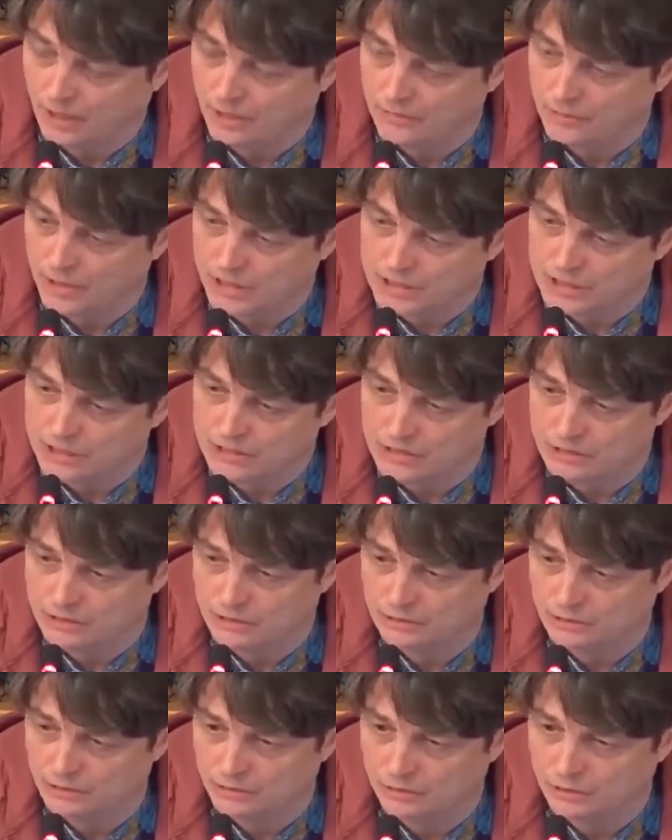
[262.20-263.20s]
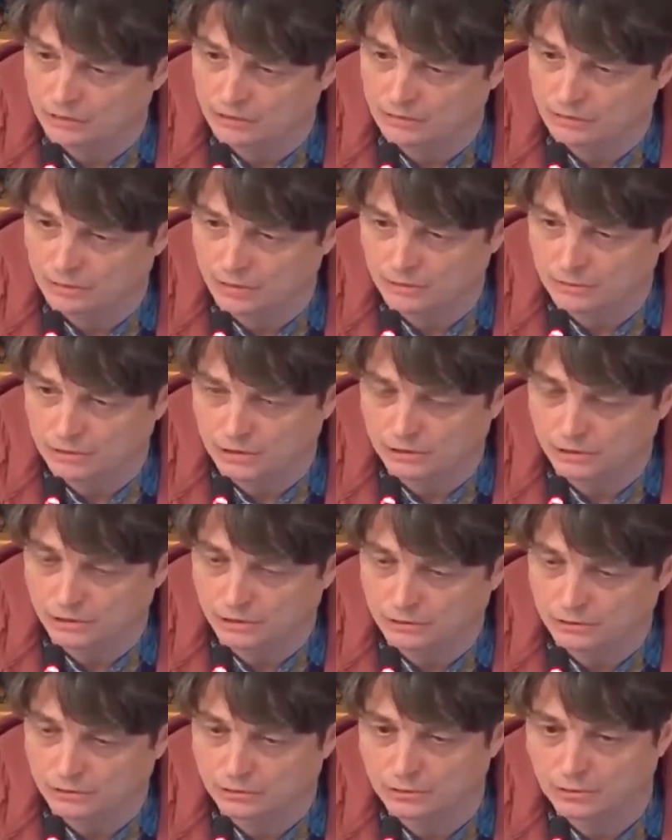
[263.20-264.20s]
э, процессы, которые, например,
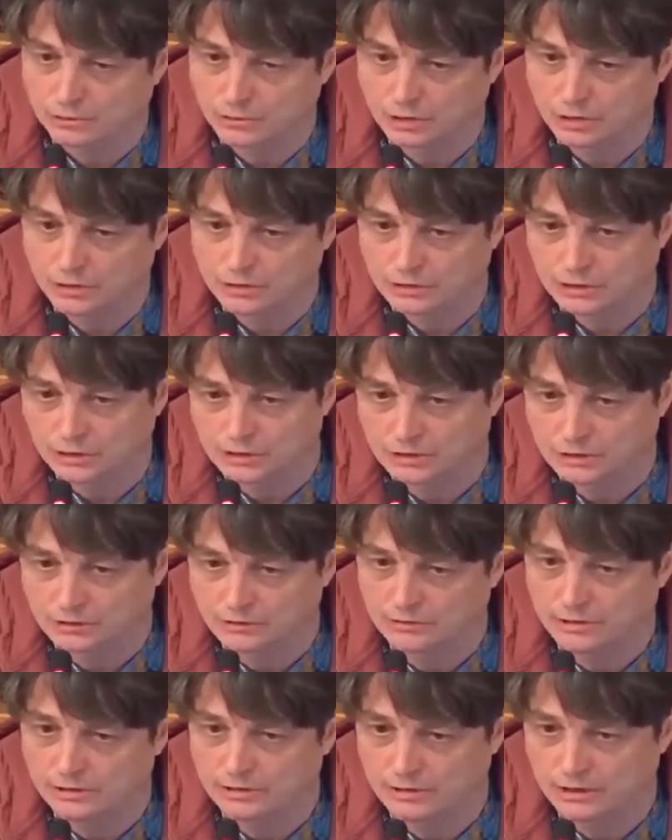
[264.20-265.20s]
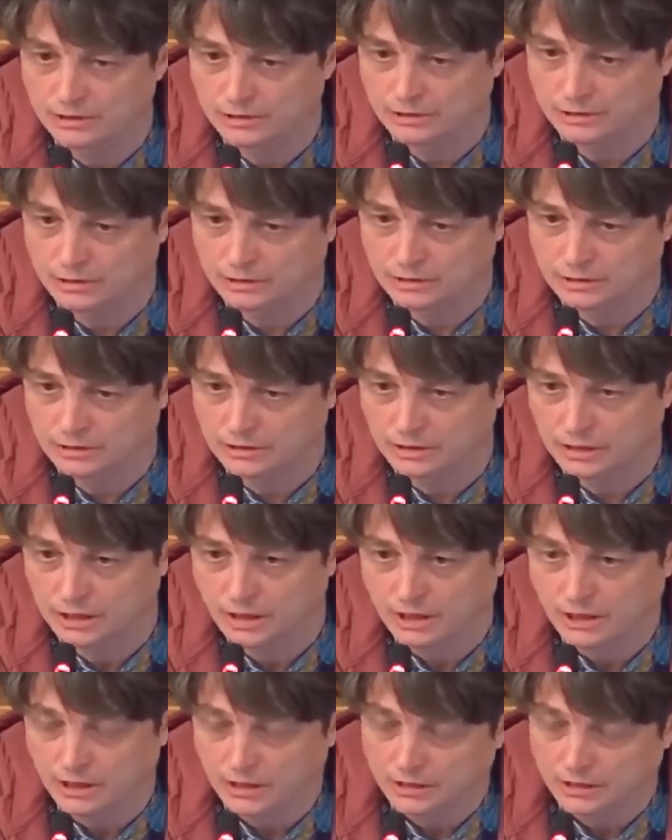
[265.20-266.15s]
еще 100 лет назад, 200 лет назад,